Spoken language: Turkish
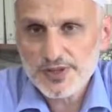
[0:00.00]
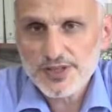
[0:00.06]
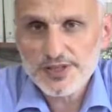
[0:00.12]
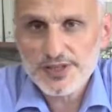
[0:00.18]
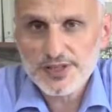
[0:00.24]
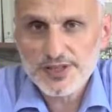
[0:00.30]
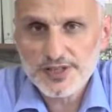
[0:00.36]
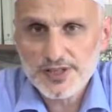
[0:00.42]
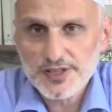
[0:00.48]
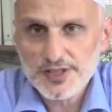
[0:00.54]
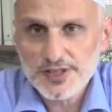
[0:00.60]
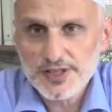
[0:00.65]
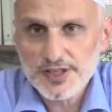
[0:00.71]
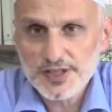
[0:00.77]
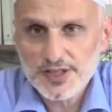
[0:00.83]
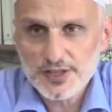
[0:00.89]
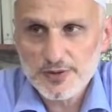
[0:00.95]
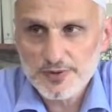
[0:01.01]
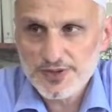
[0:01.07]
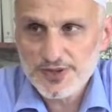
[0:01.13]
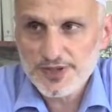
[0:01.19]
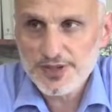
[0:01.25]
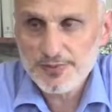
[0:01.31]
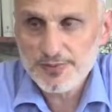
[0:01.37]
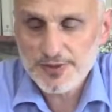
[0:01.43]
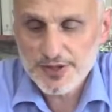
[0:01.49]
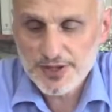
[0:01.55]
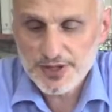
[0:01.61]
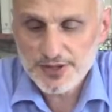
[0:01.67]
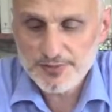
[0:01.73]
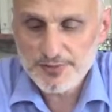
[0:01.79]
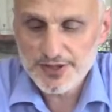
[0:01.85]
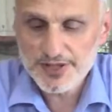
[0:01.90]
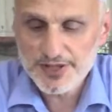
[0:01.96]
ala alihi ve sahbihi
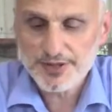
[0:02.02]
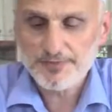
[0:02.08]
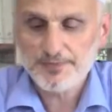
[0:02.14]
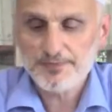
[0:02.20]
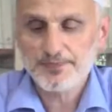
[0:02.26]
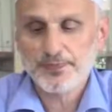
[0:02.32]
ecmaîn.